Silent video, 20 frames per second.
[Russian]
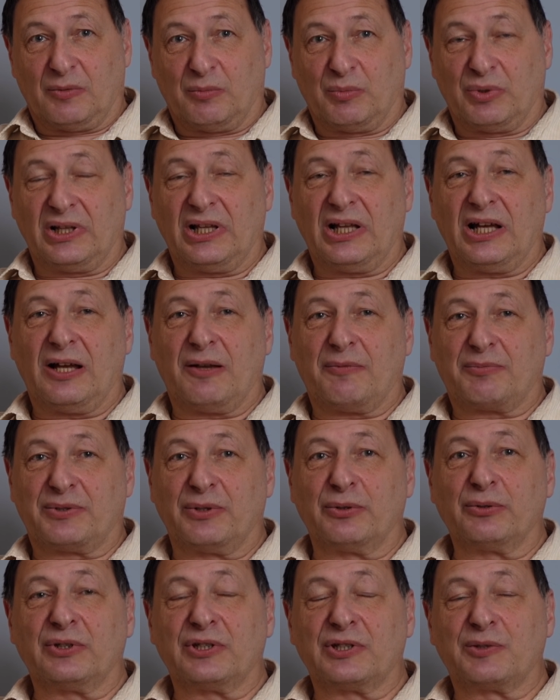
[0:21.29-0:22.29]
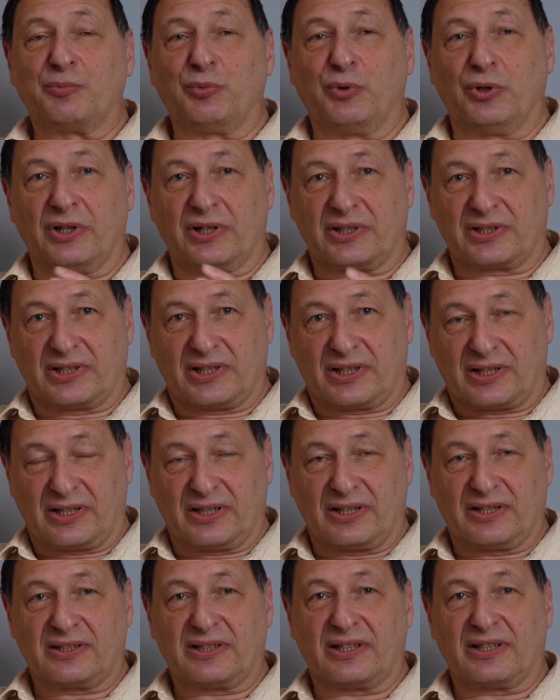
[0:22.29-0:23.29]
была абсолютно спойлерская
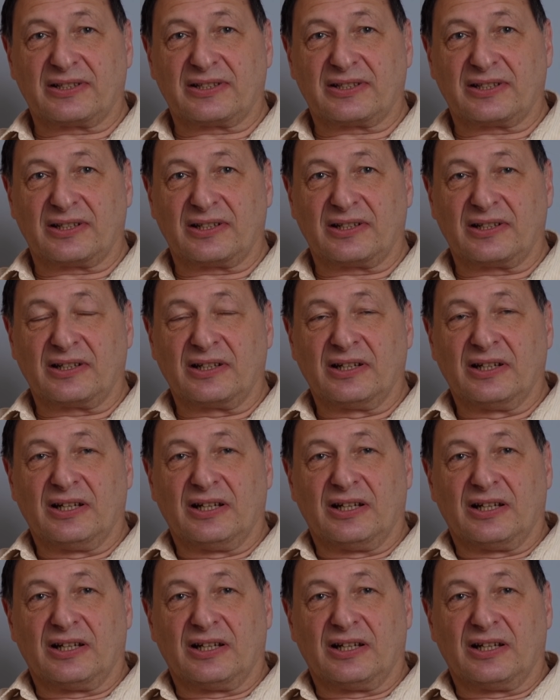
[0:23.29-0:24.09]
организация